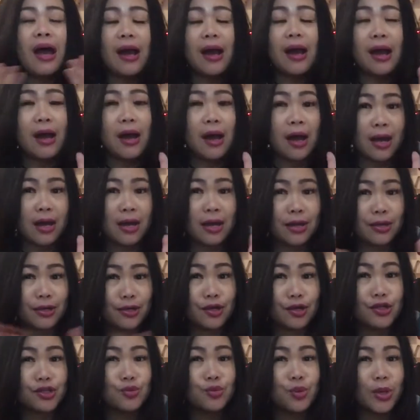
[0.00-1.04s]
uh,
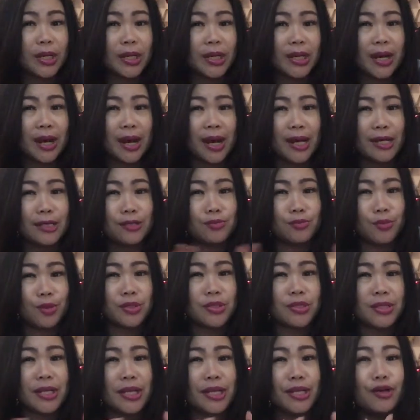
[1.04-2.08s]
usually guys,
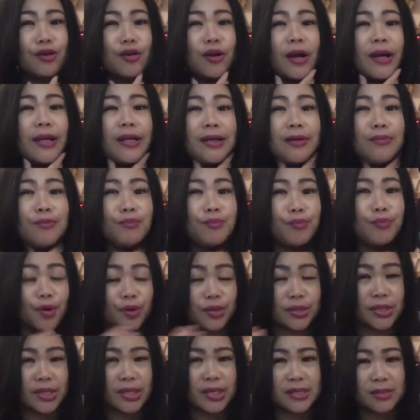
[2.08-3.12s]
mostly yung kanyang
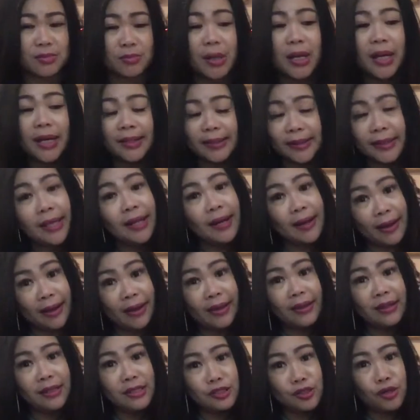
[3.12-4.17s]
bosses maganda
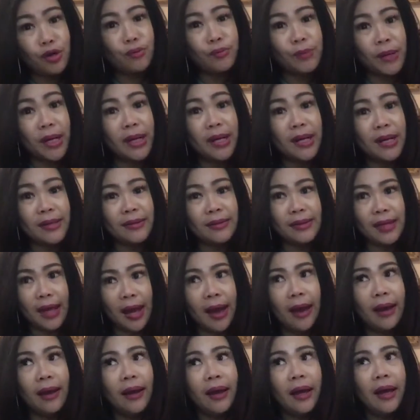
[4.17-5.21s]
rin. Sobrang
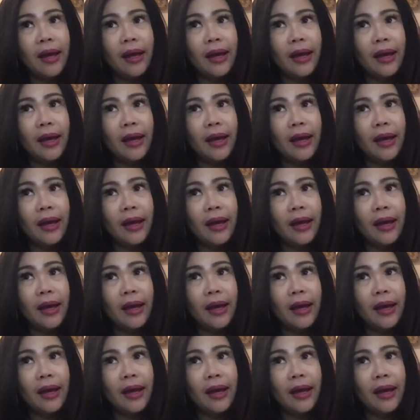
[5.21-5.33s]
ganda.